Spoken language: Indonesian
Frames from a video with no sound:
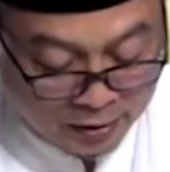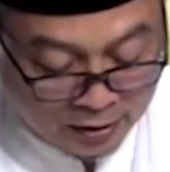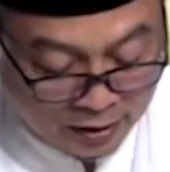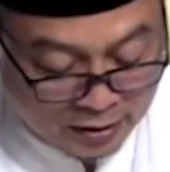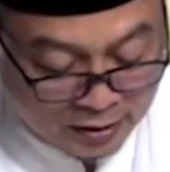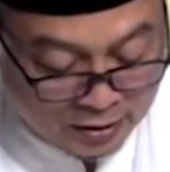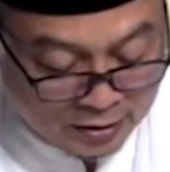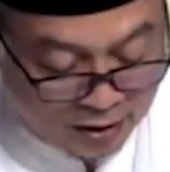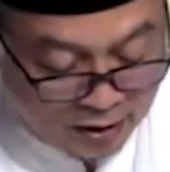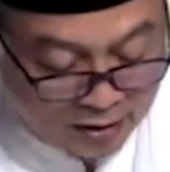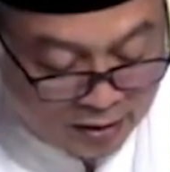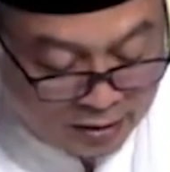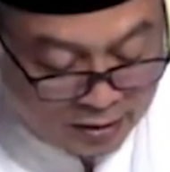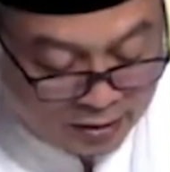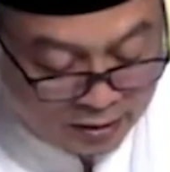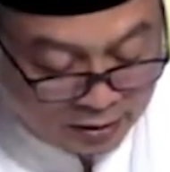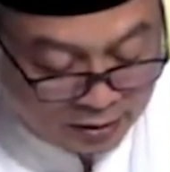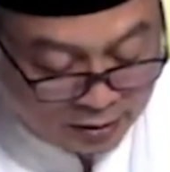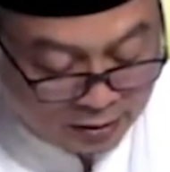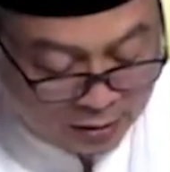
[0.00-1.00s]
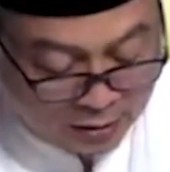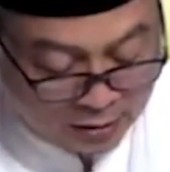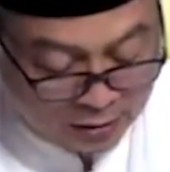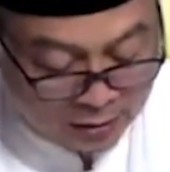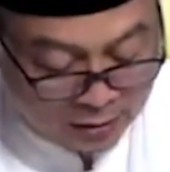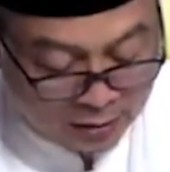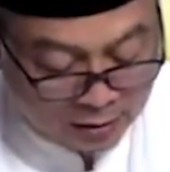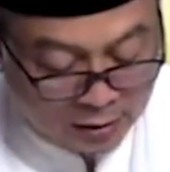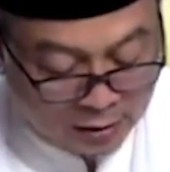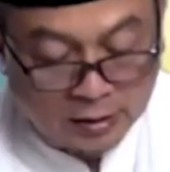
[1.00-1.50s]
memberikan janji
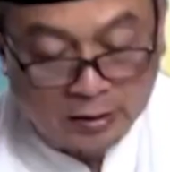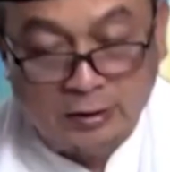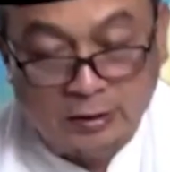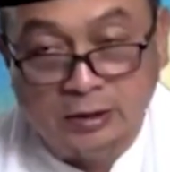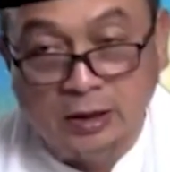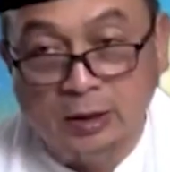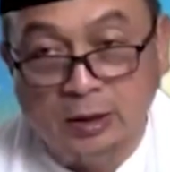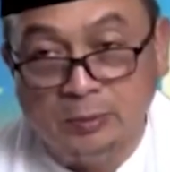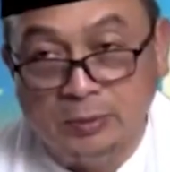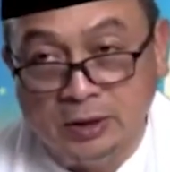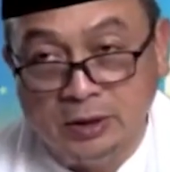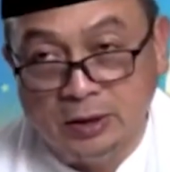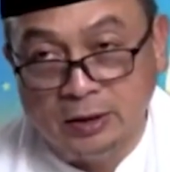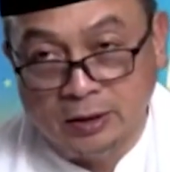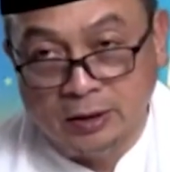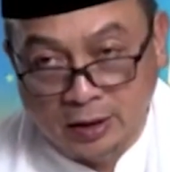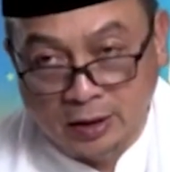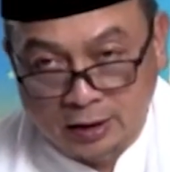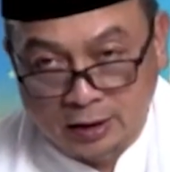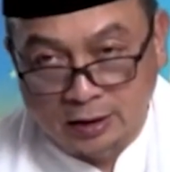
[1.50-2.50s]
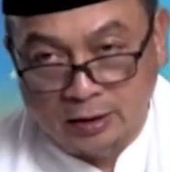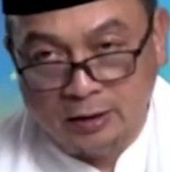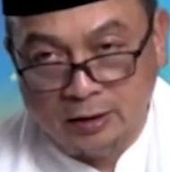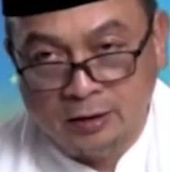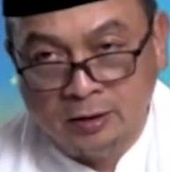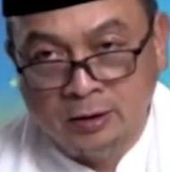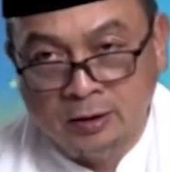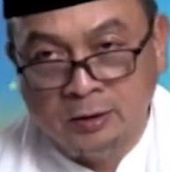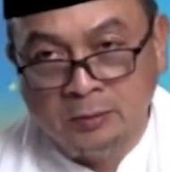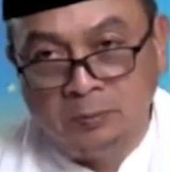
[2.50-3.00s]
dan
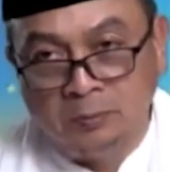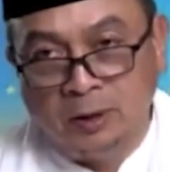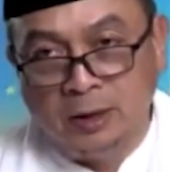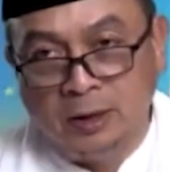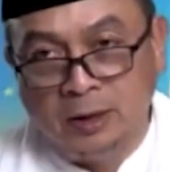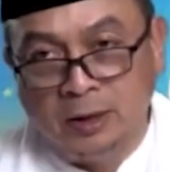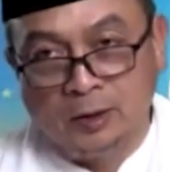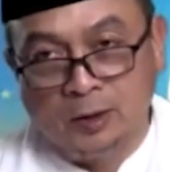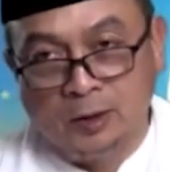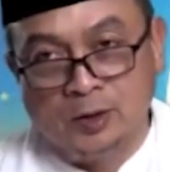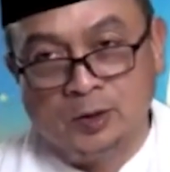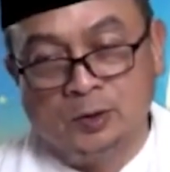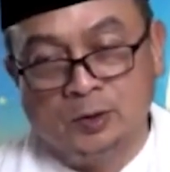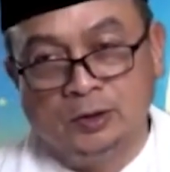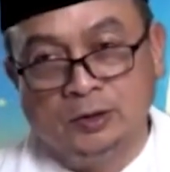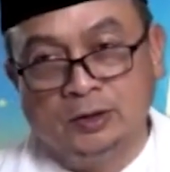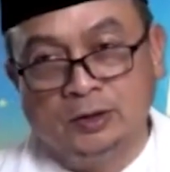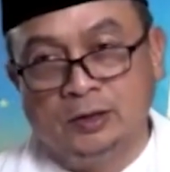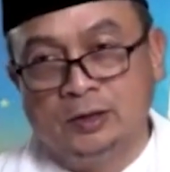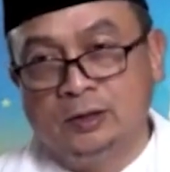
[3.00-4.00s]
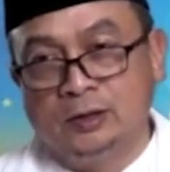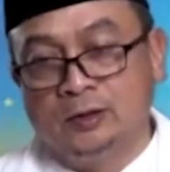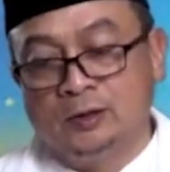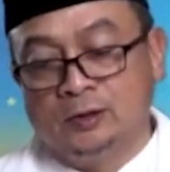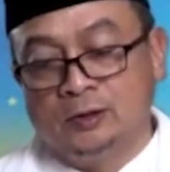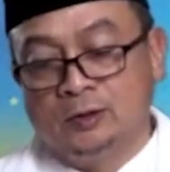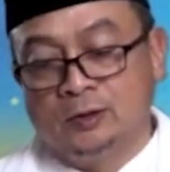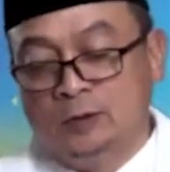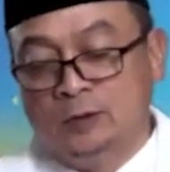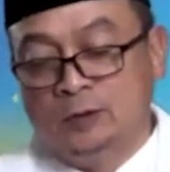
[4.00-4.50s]
jaminan bagi Rasulnya.
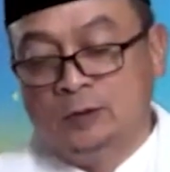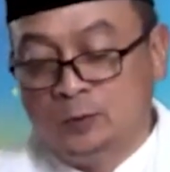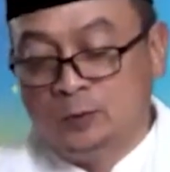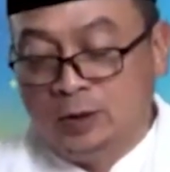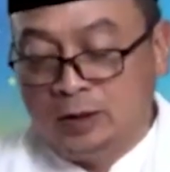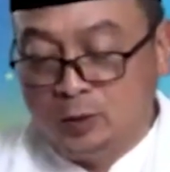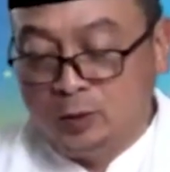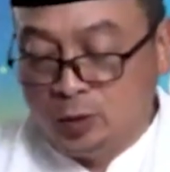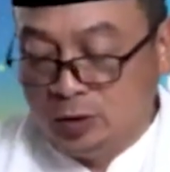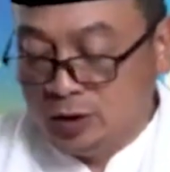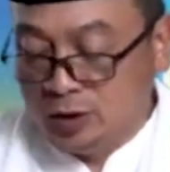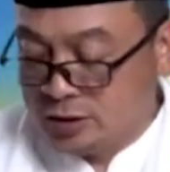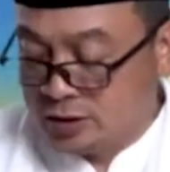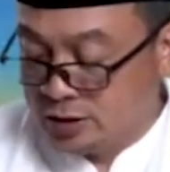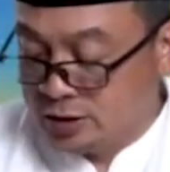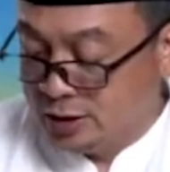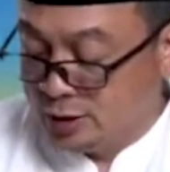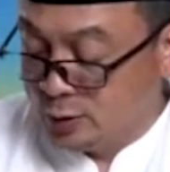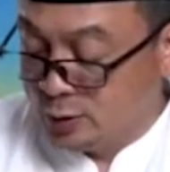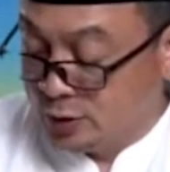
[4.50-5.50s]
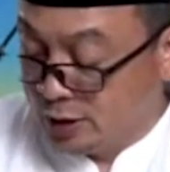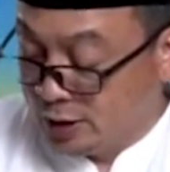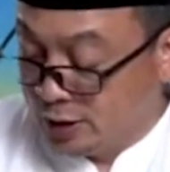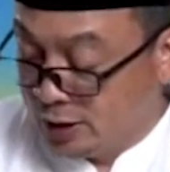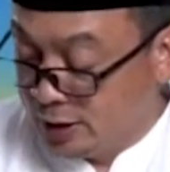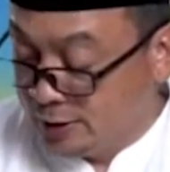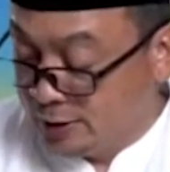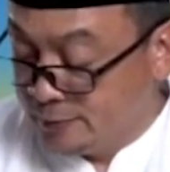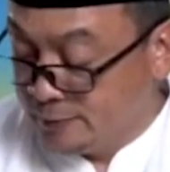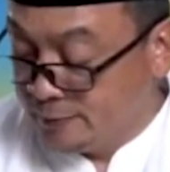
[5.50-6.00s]
Wanu
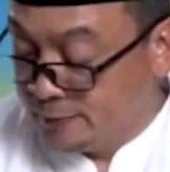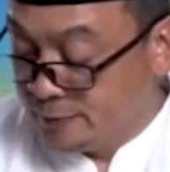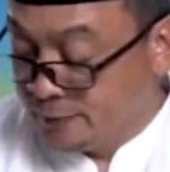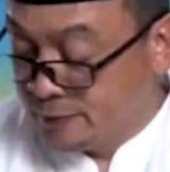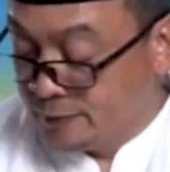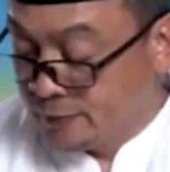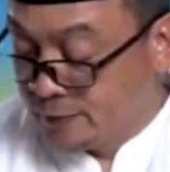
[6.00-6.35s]
yassiruka